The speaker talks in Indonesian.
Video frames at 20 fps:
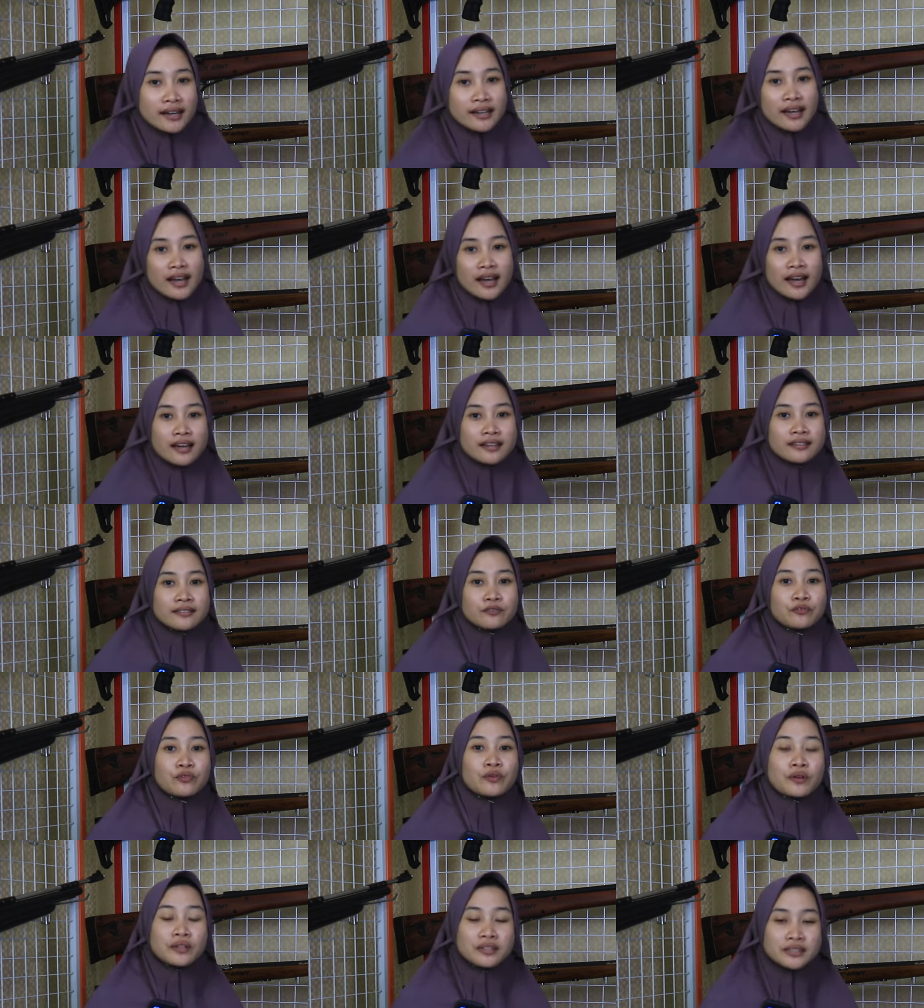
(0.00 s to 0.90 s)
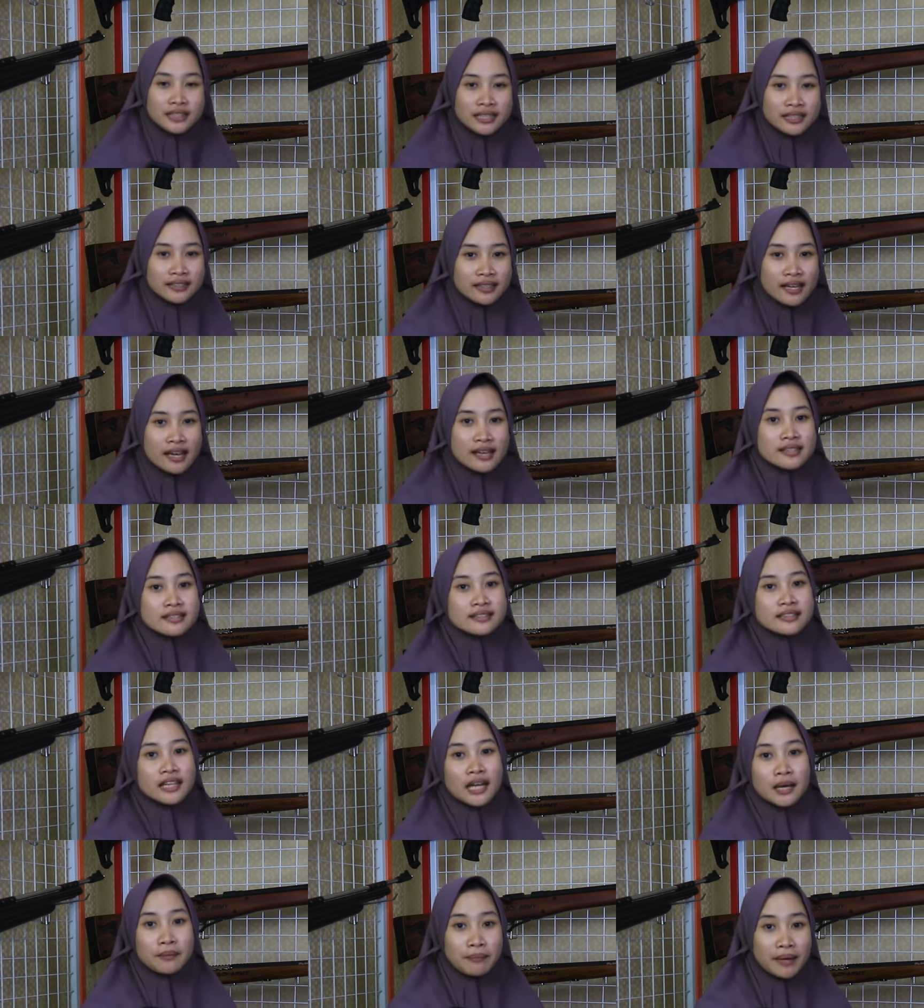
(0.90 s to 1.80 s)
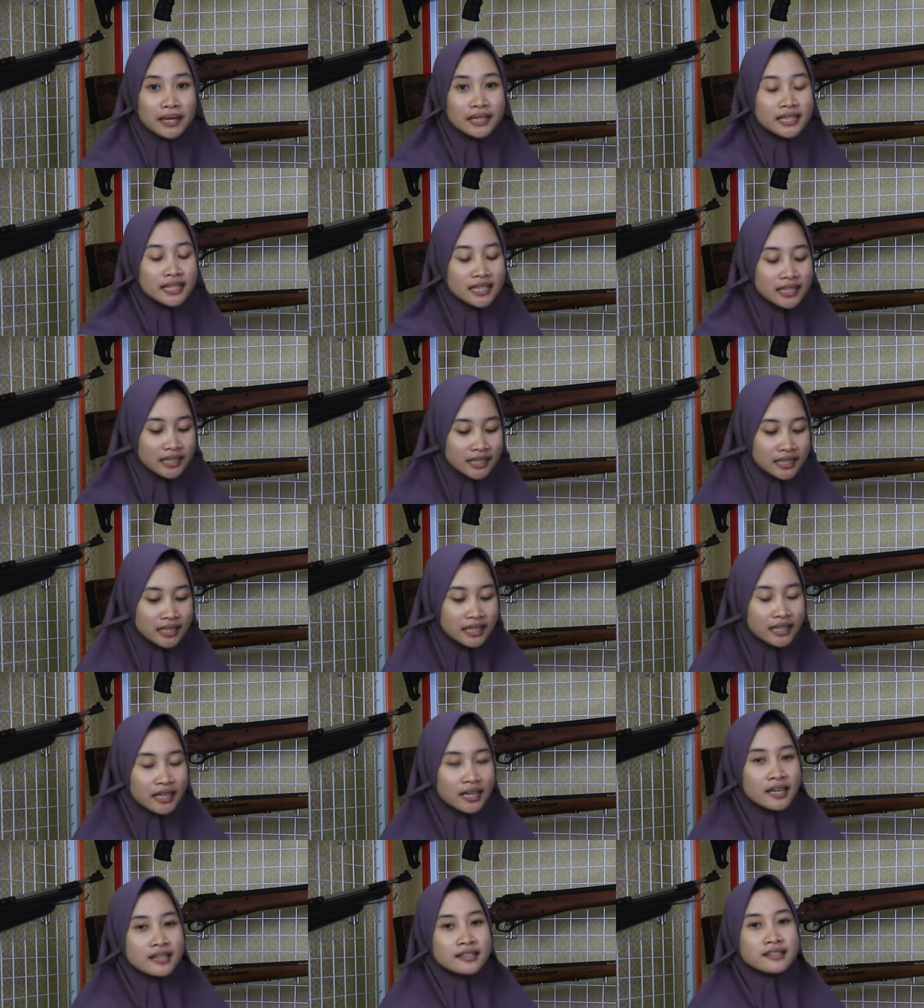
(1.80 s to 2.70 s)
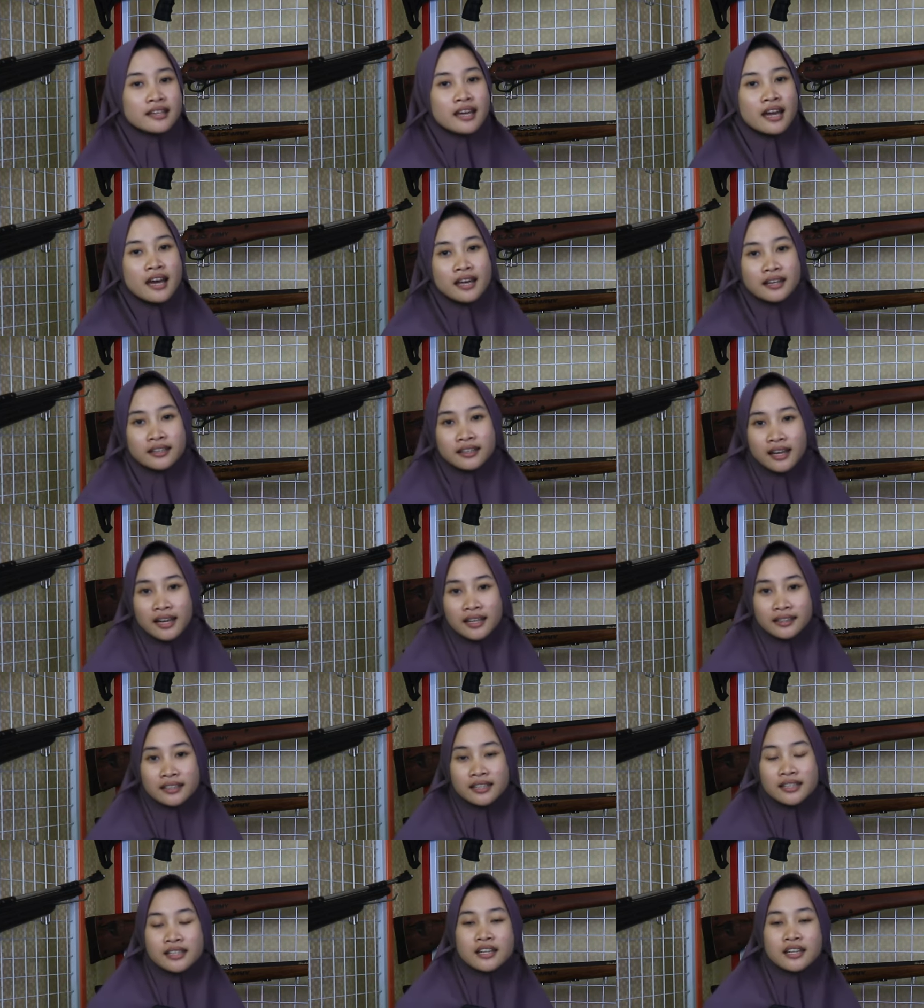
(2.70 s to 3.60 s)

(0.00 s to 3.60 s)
harga full set dari senapan ini di harga